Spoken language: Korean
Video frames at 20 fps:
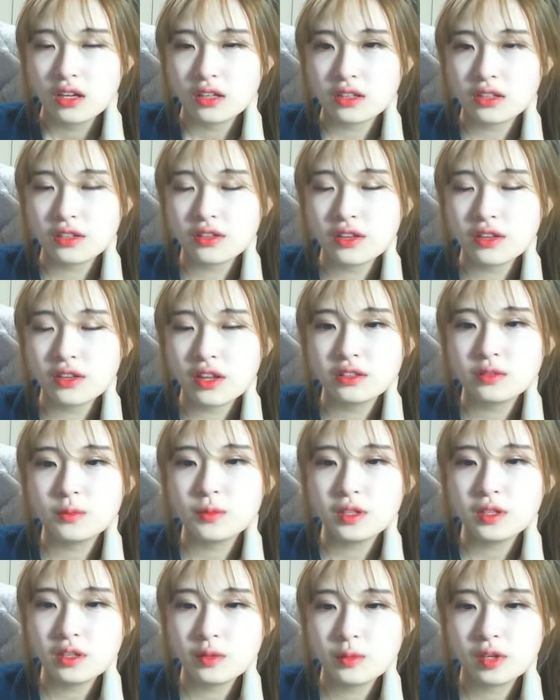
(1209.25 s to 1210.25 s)
근데
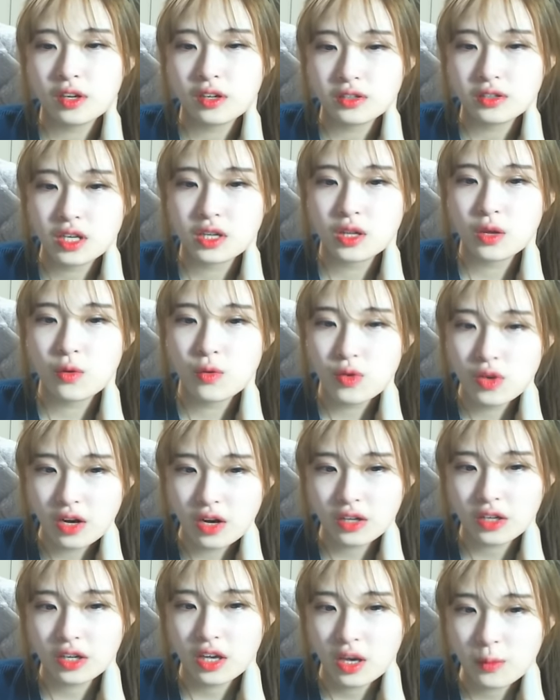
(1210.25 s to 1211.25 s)
흥민님이랑 제대로
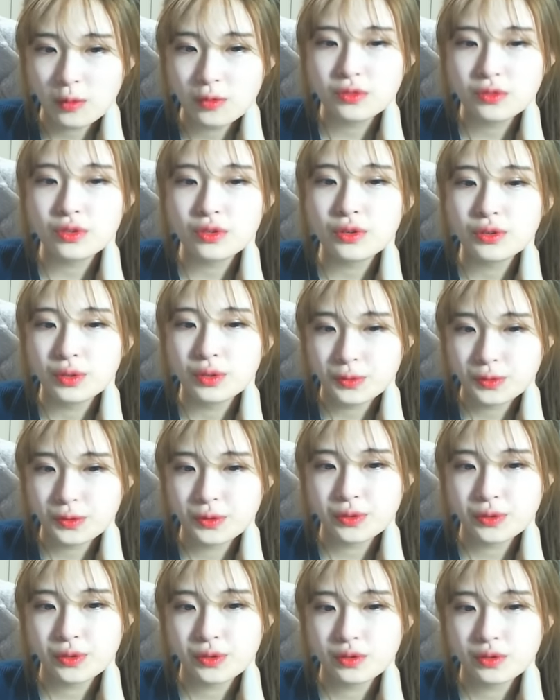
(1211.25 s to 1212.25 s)
이야기해본 적은
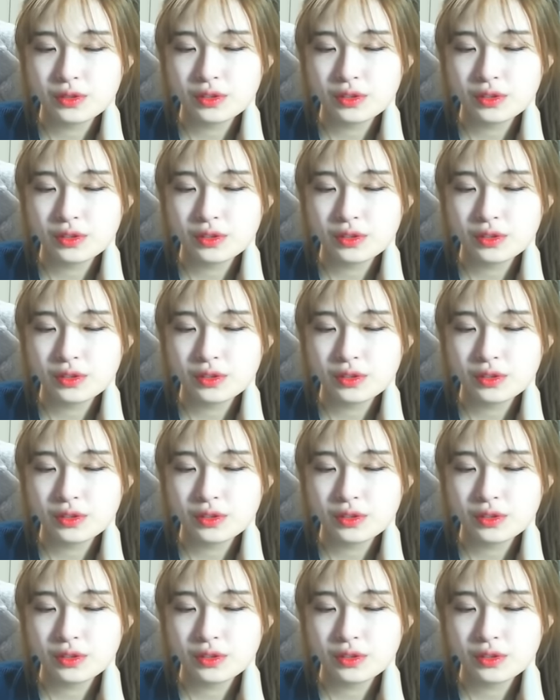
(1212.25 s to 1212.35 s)
없어서